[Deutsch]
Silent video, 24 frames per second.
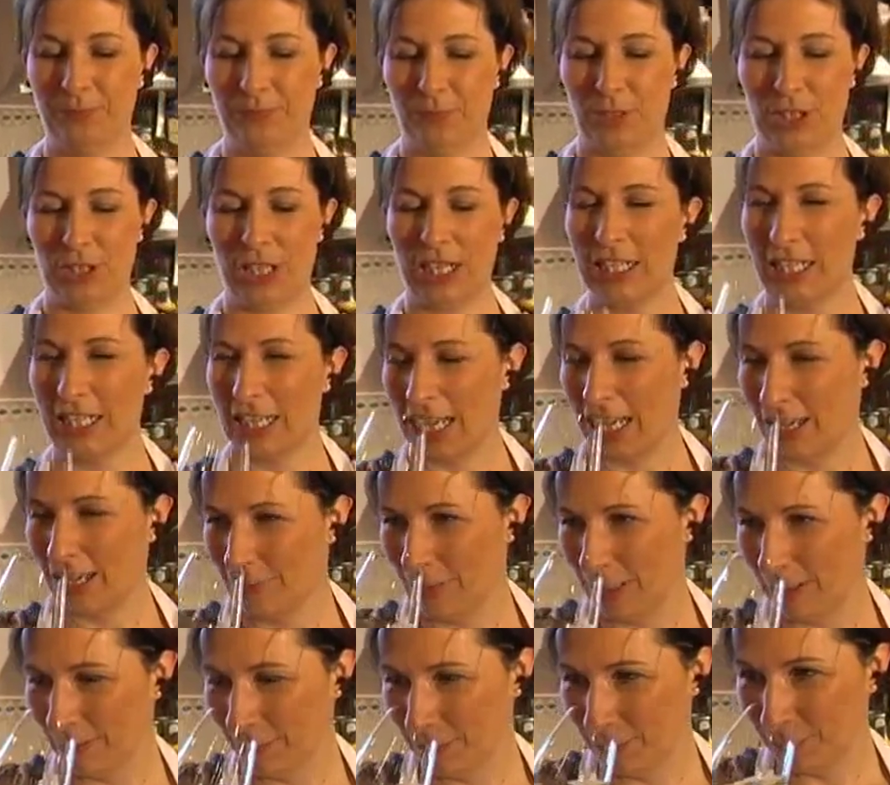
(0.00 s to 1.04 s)
Ich denke, da kann
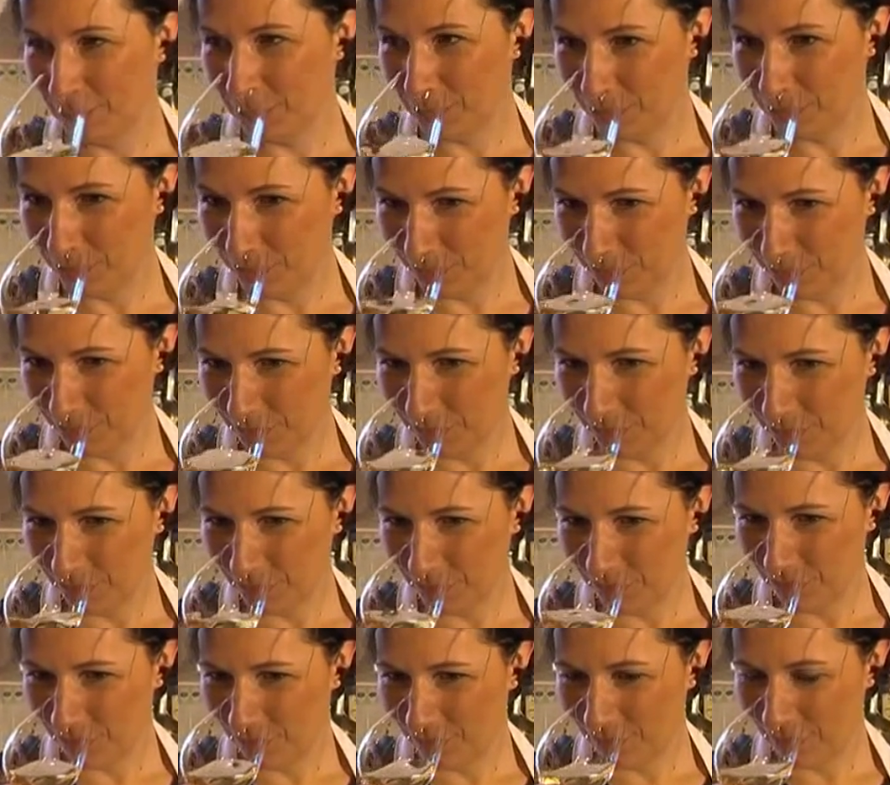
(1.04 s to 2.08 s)
man
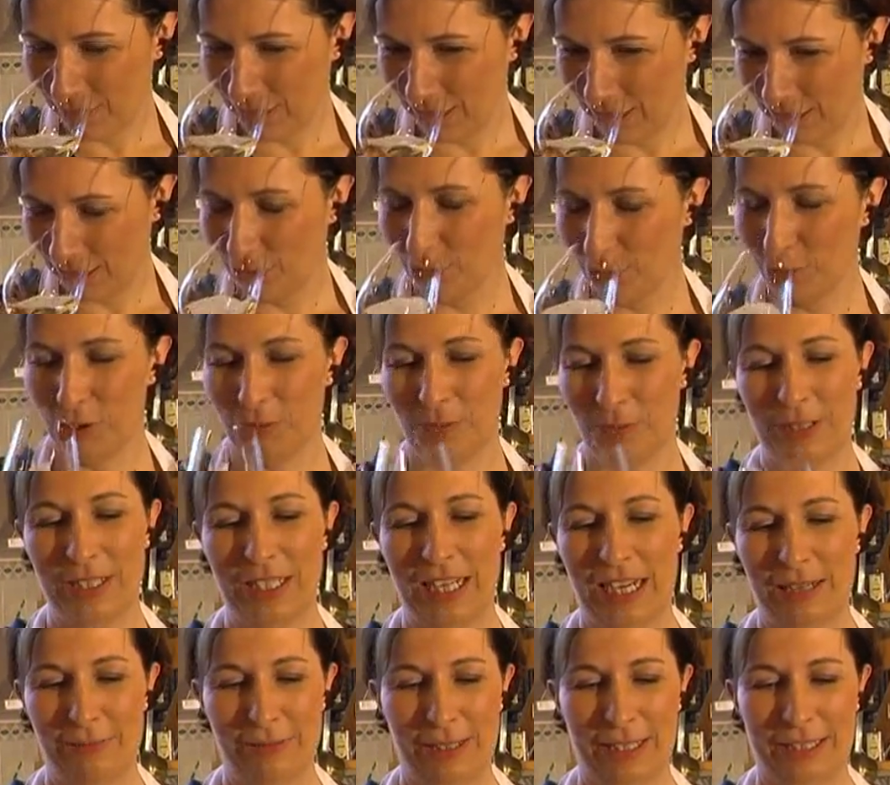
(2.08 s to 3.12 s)
gut
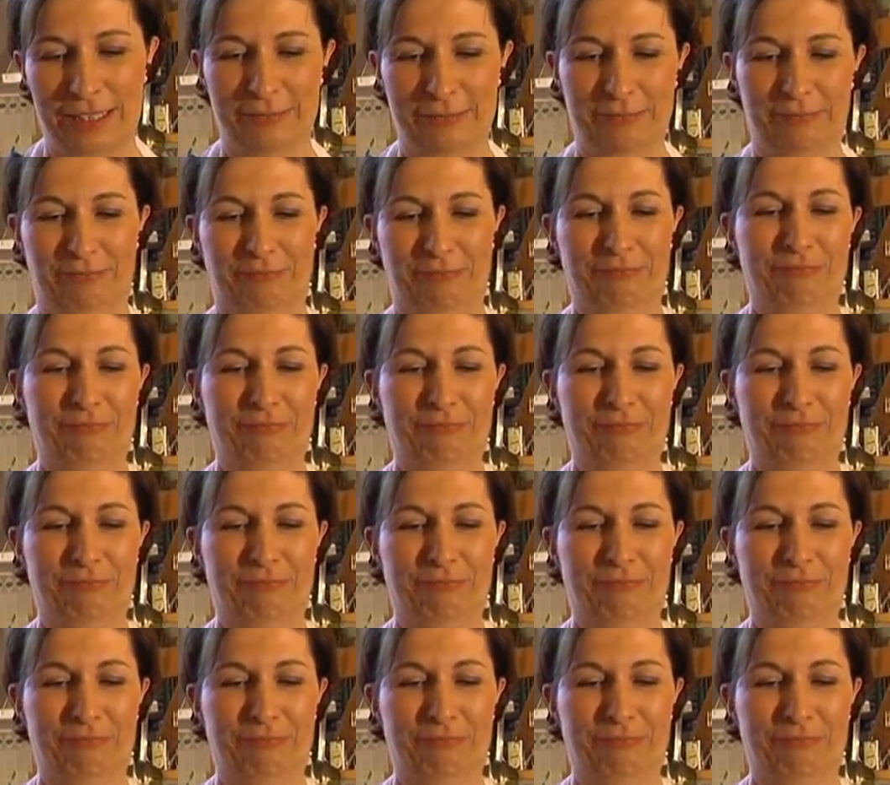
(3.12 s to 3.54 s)
mitarbeiten.